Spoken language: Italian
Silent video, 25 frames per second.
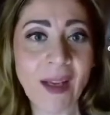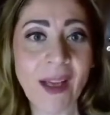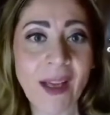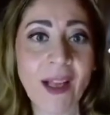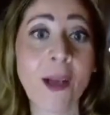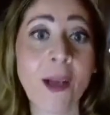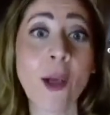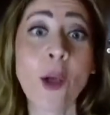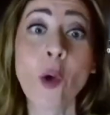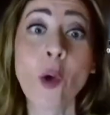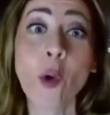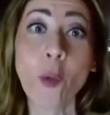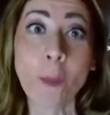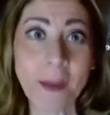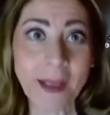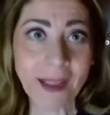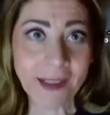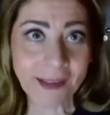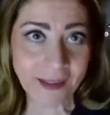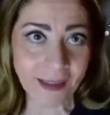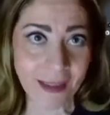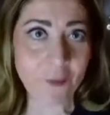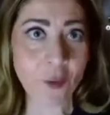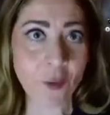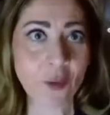
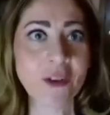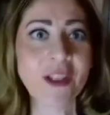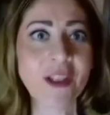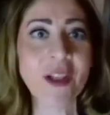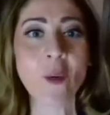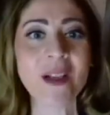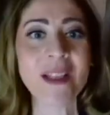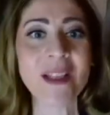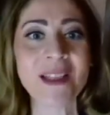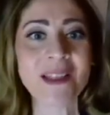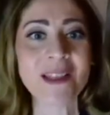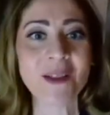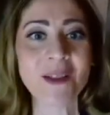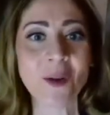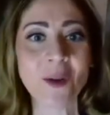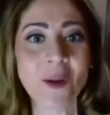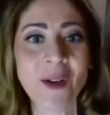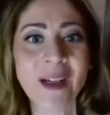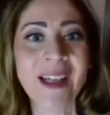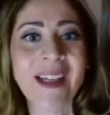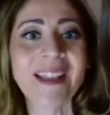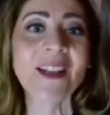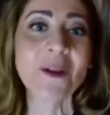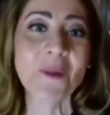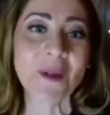l'obiettivo di questo,
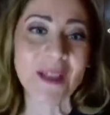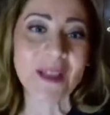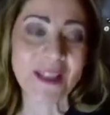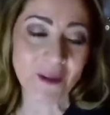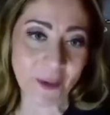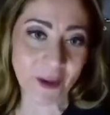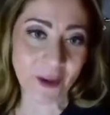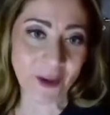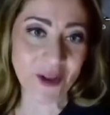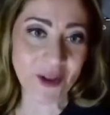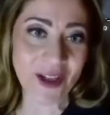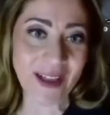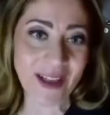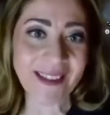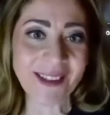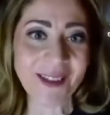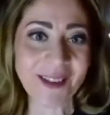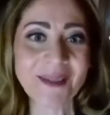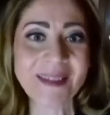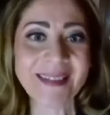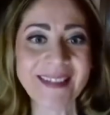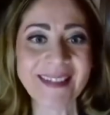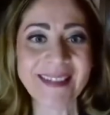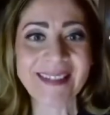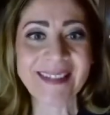di questo
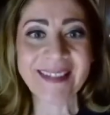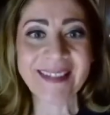progetto.